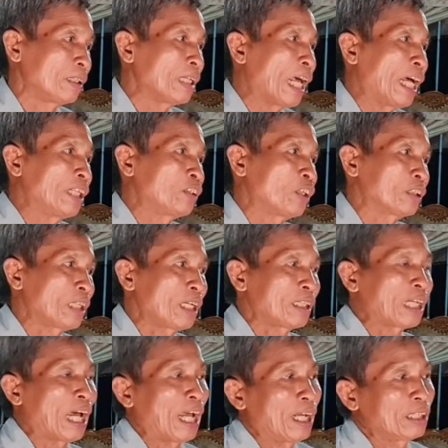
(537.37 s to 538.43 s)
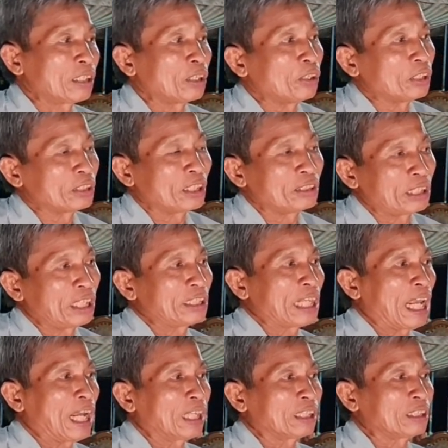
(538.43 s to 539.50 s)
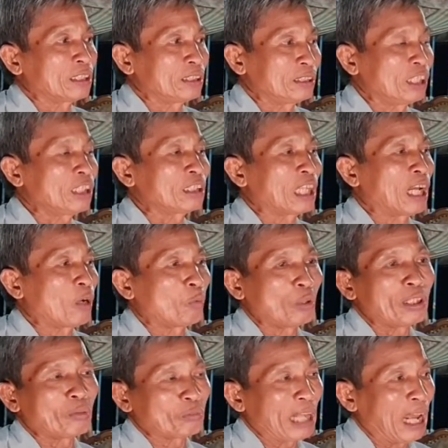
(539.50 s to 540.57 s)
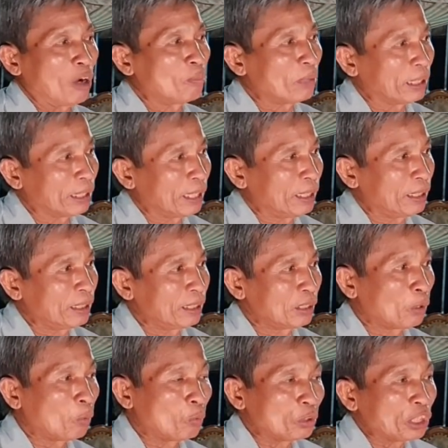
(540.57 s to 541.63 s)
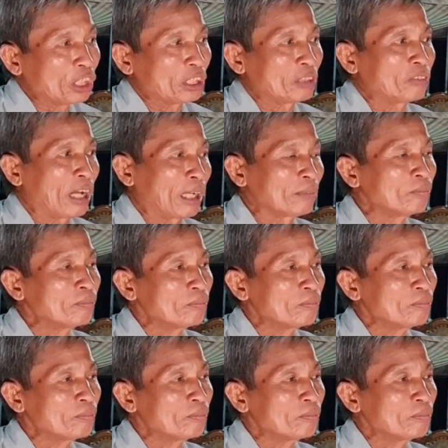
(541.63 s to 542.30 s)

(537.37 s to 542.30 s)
để cho tất cả người trên thế gian nhất là quý đồng đạo mình đó hữu duyên với phật